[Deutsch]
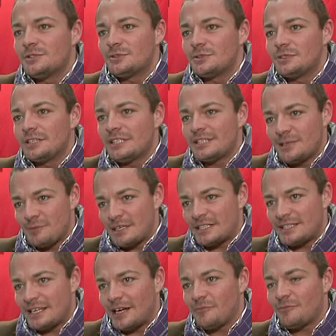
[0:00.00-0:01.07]
zu dieser
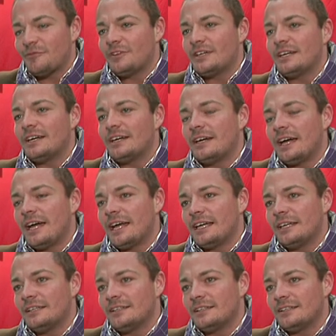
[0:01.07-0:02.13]
Messe haben wir
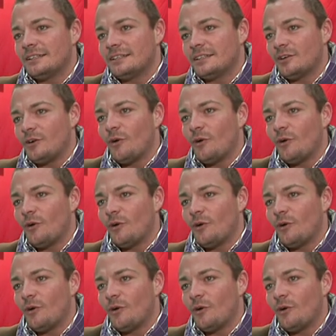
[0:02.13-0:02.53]
ein äh,